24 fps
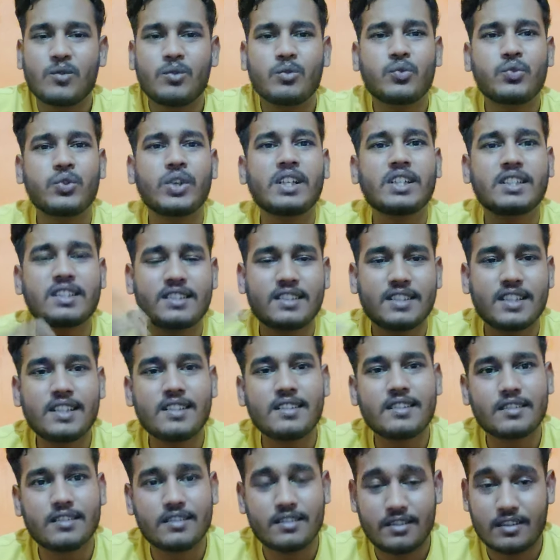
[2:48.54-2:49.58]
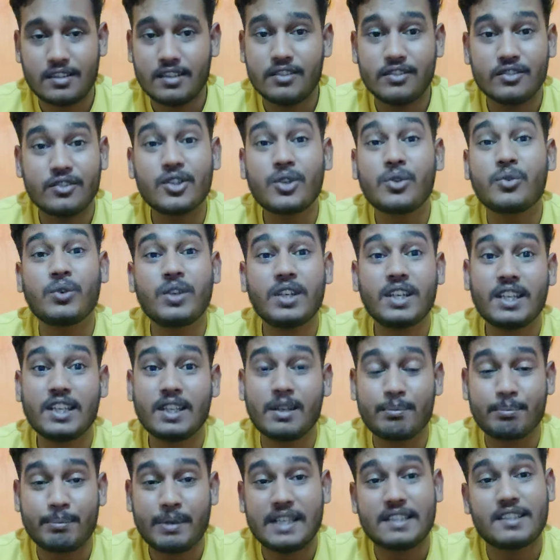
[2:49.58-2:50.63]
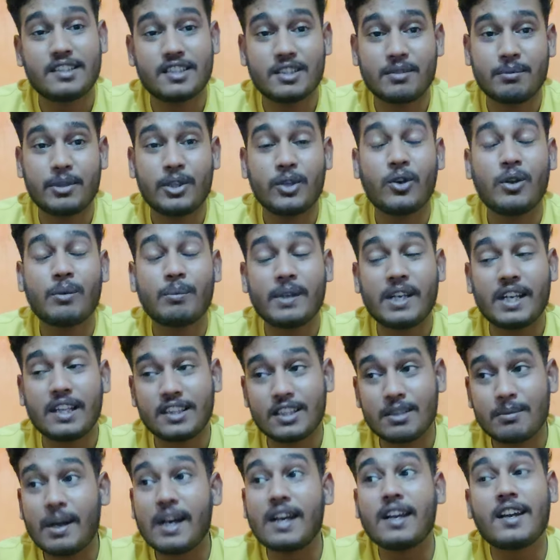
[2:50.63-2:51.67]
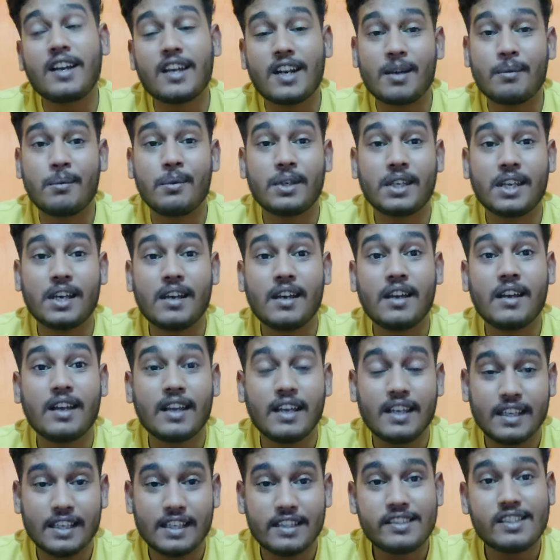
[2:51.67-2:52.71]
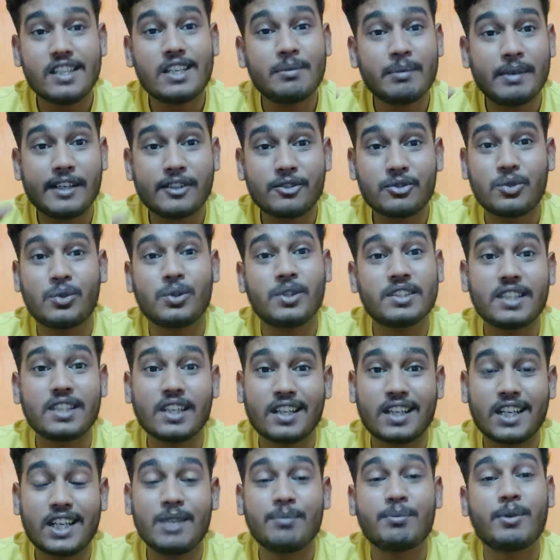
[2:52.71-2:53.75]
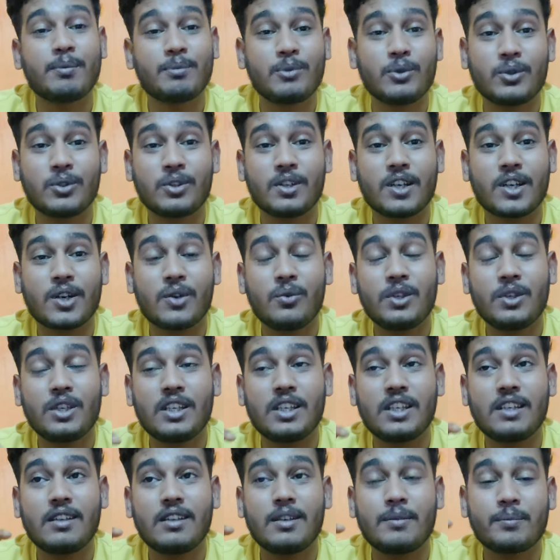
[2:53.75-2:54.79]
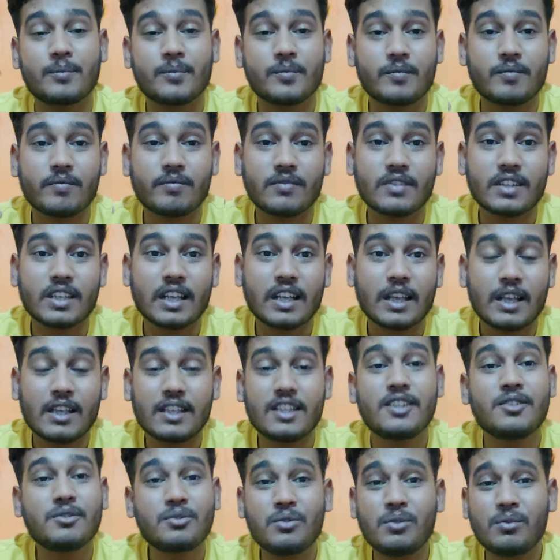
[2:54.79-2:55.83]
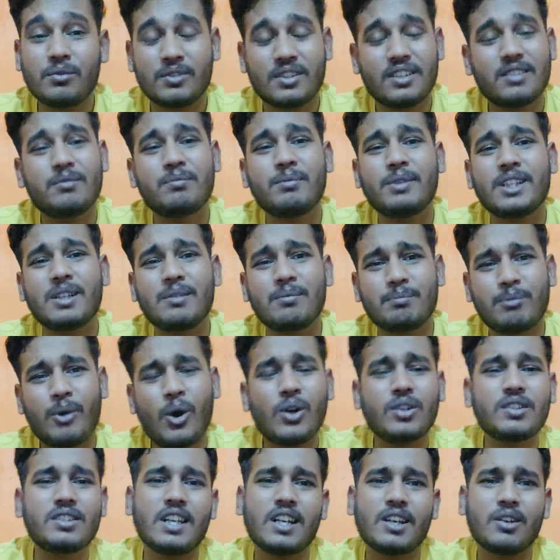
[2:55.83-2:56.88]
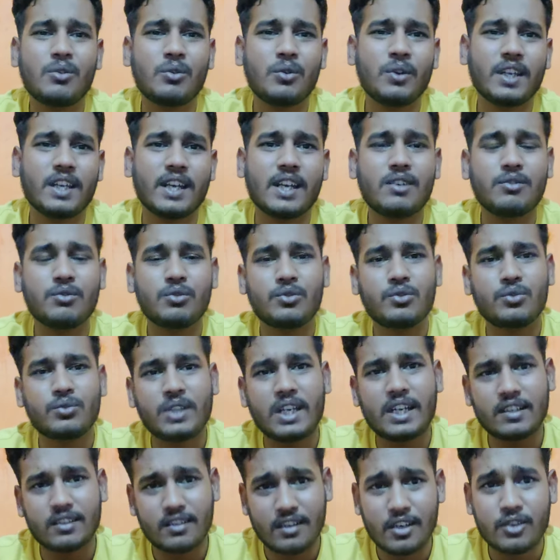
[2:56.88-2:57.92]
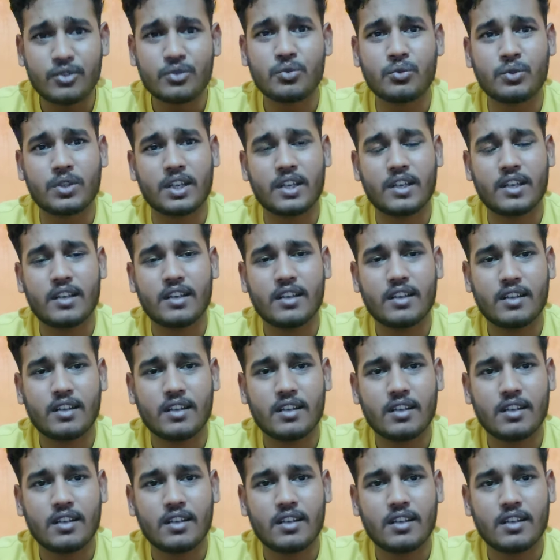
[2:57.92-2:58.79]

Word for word: तो सक्सेस जरूरी नहीं है पैसे से मिले और मेरा दिमाग खराब हो गया इसलिए मैं एक छोटा सा क्लिप अपलोड कर रहा हूँ कि किसको मतलब बहुत सारे लोग हैं यार जो सुसाइड कर चुके हैं